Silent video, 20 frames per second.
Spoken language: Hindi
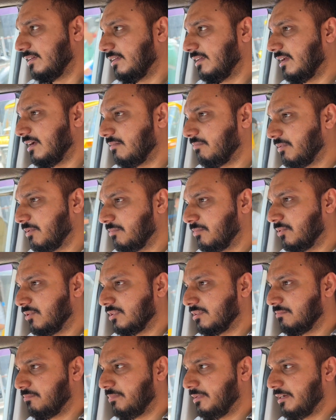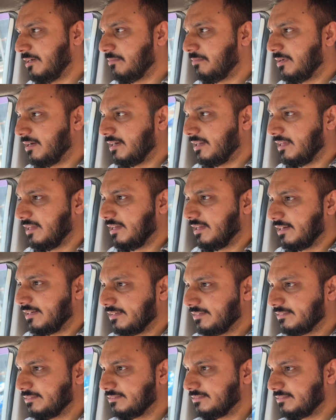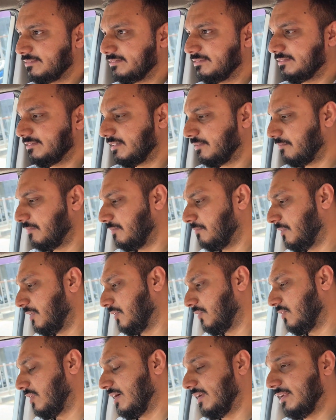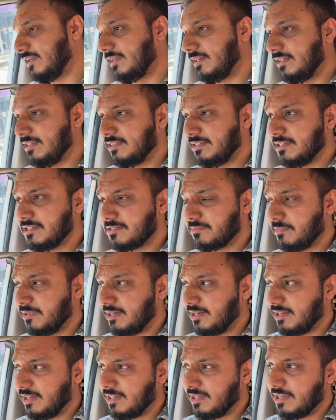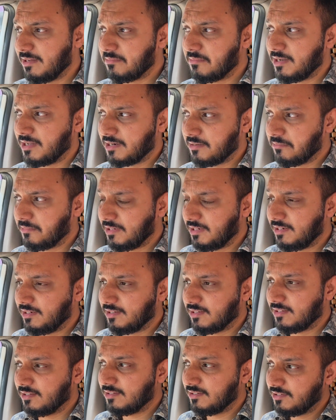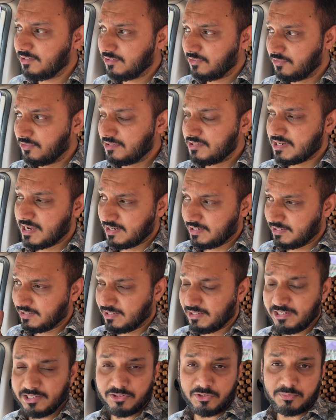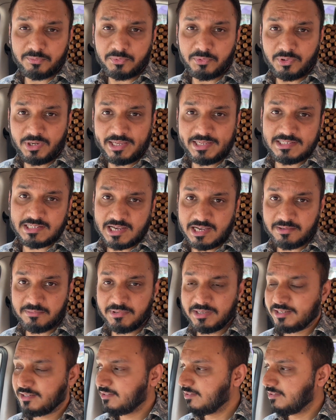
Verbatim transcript: यहाँ पे बहुत भीड़ भाड़ है यार अभी मेरे को आने के लिए तीस मिनट लग गया बारह मिनट का और जाने के लिए तो पूरा ही जाम है